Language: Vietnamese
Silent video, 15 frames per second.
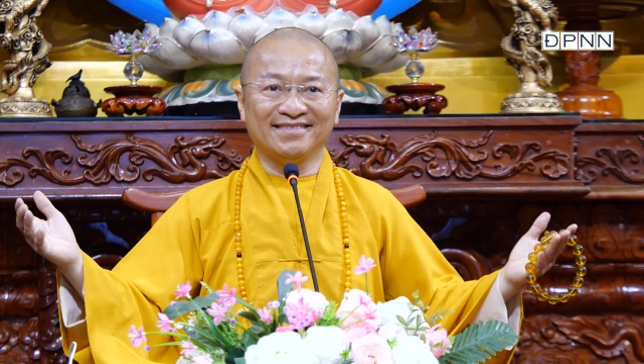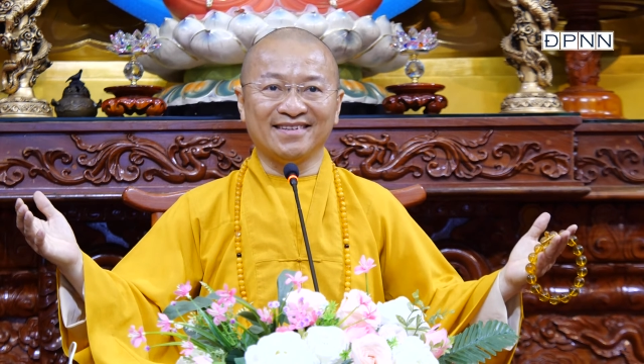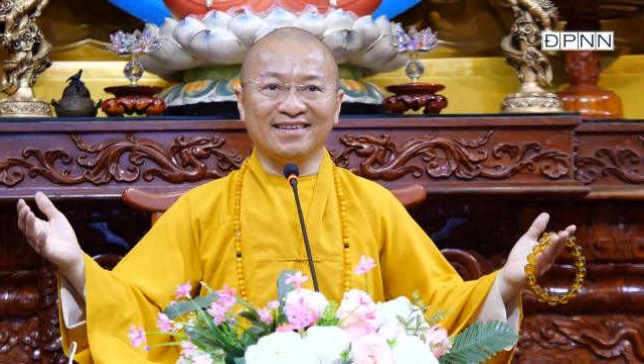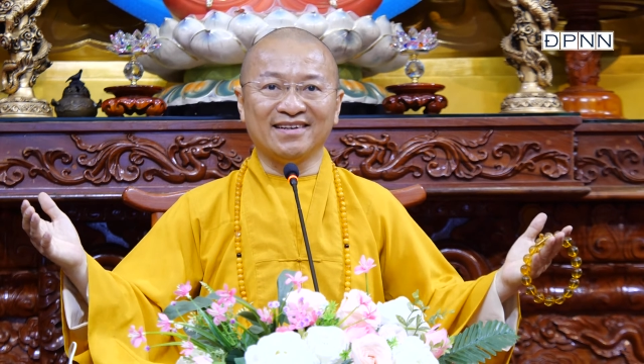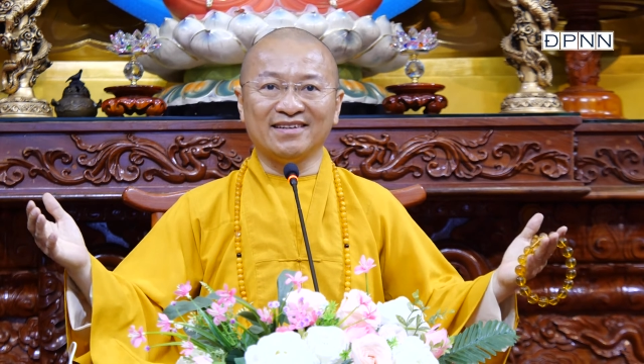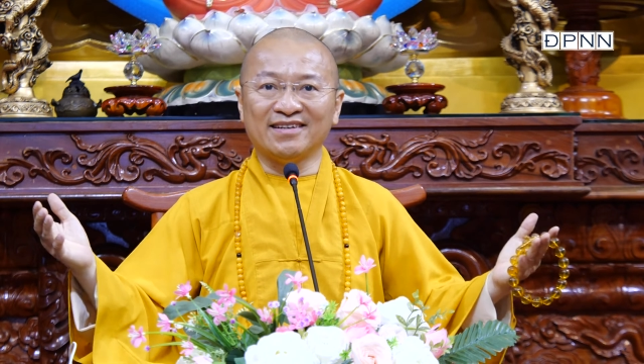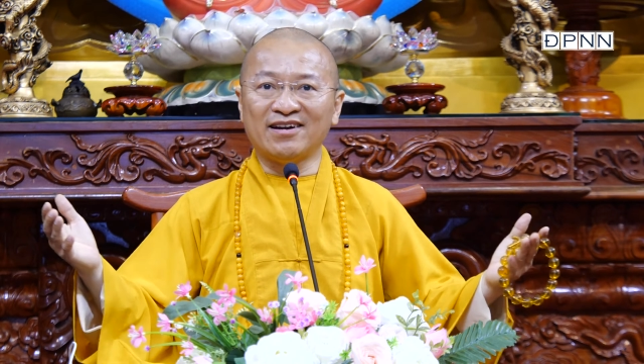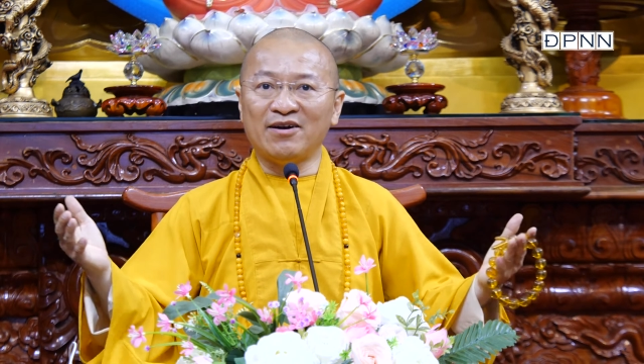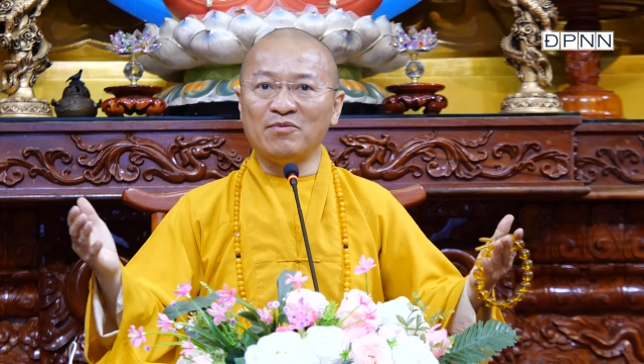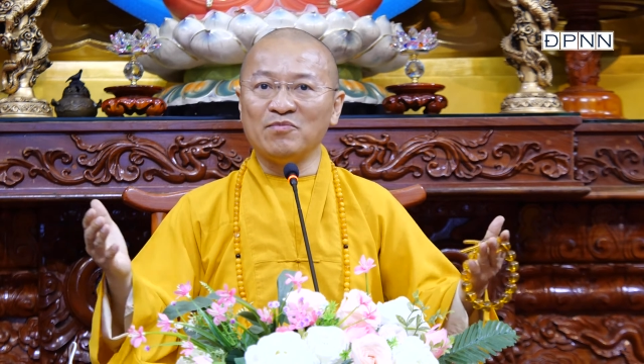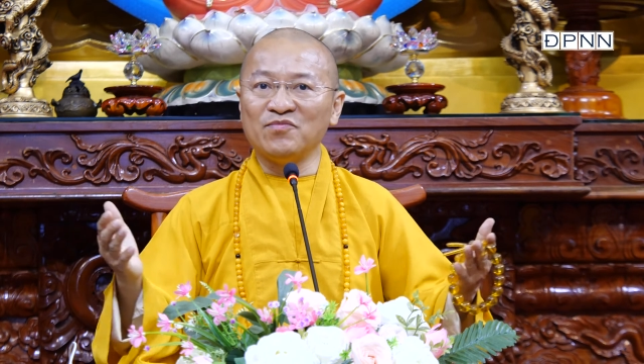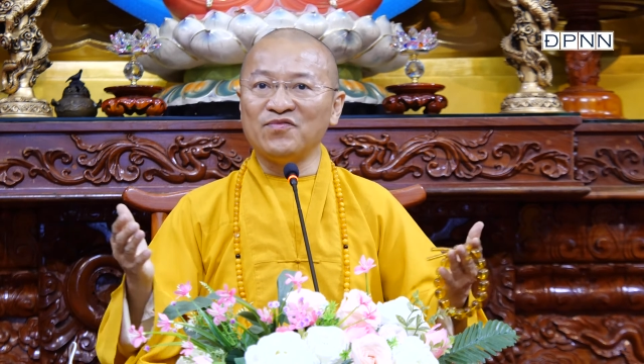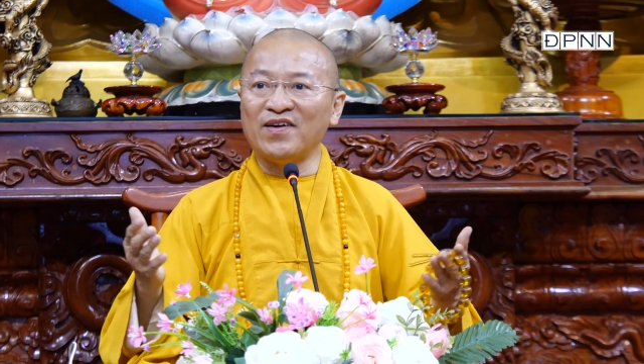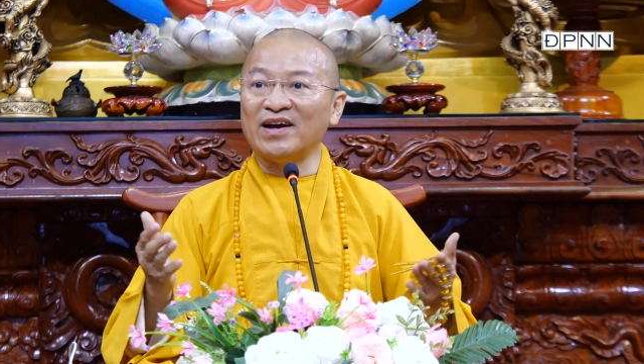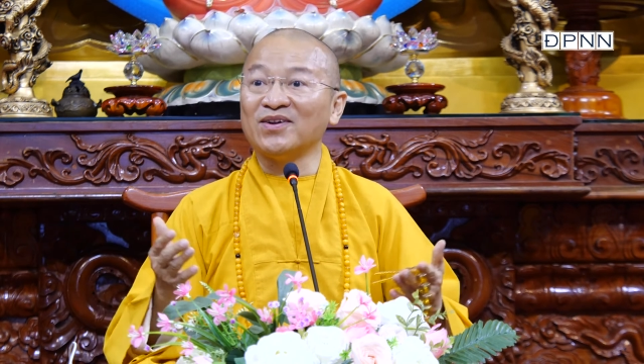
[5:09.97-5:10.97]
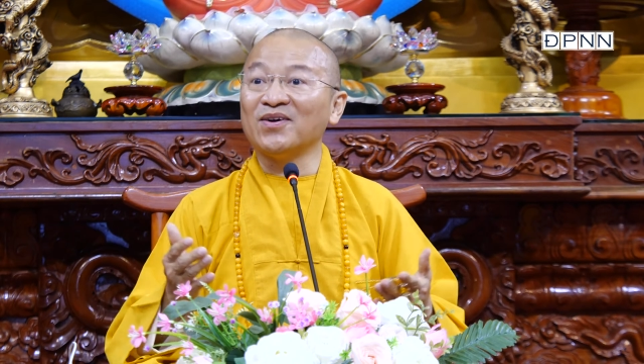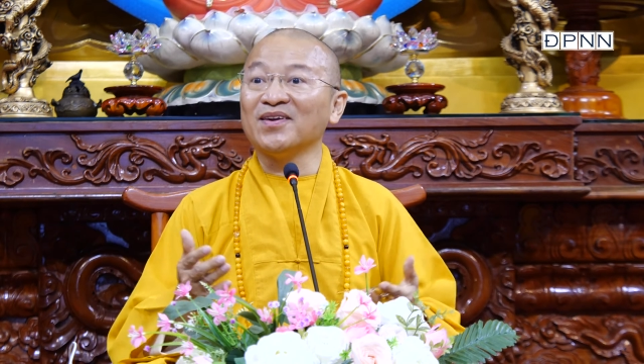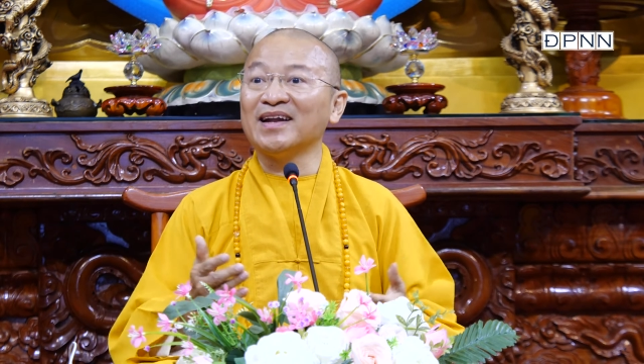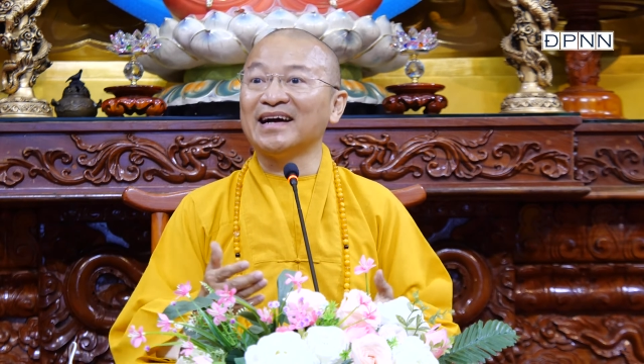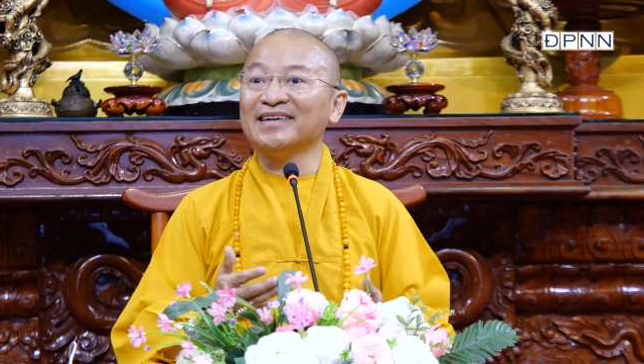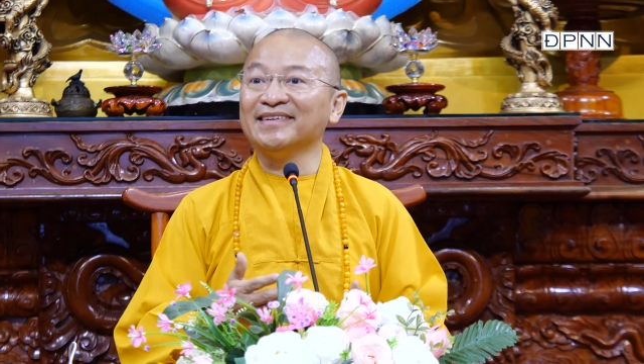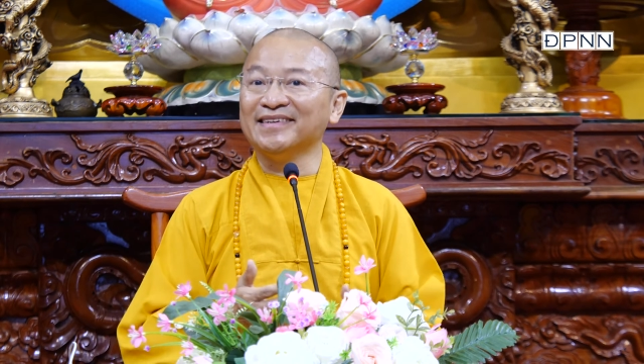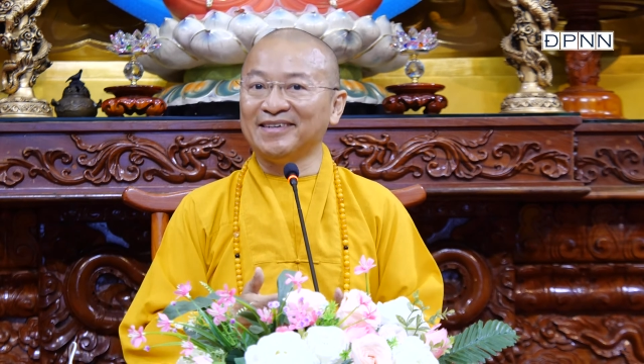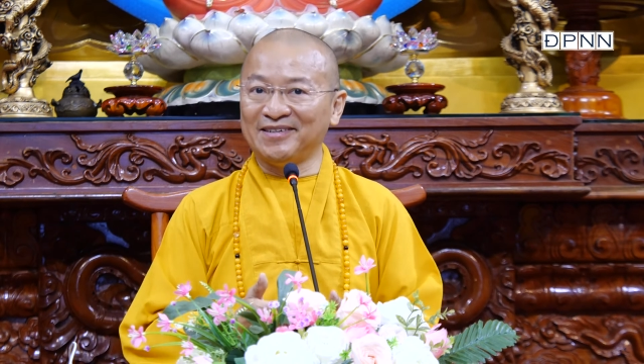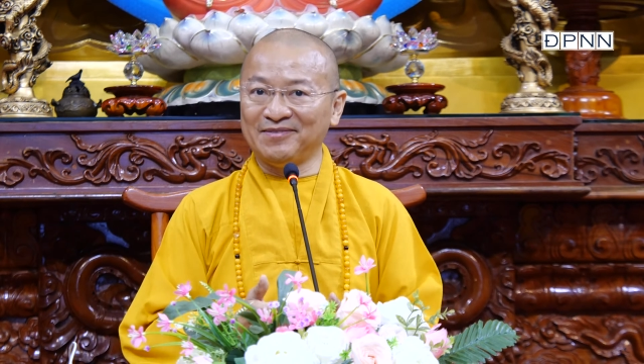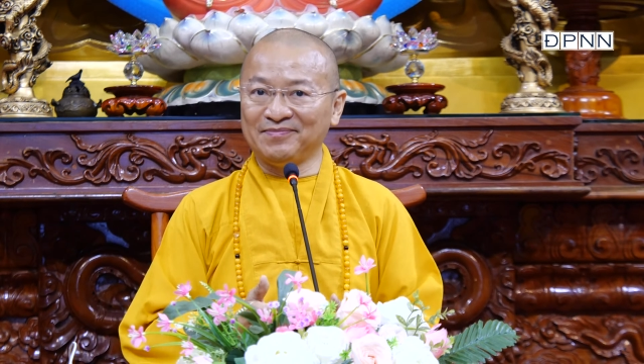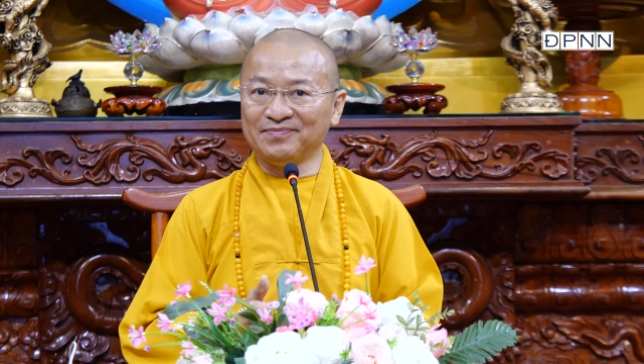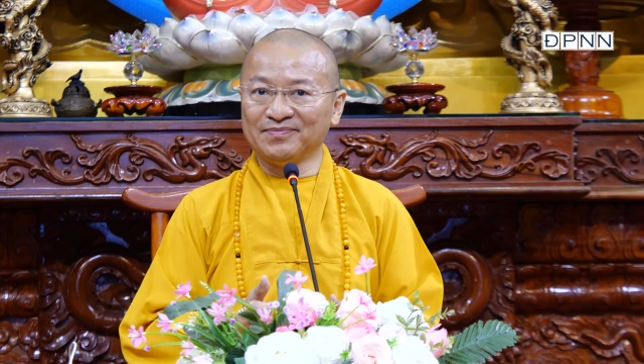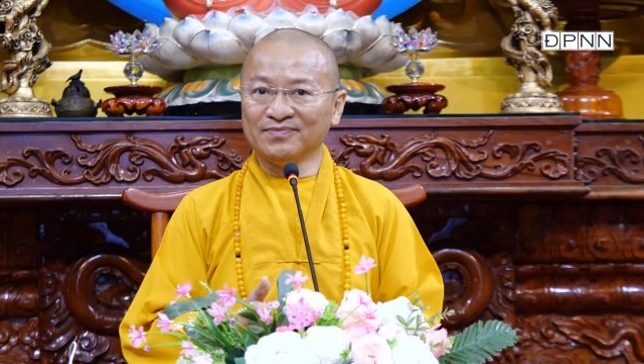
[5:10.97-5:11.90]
cho nên không phải lo lắng nữa.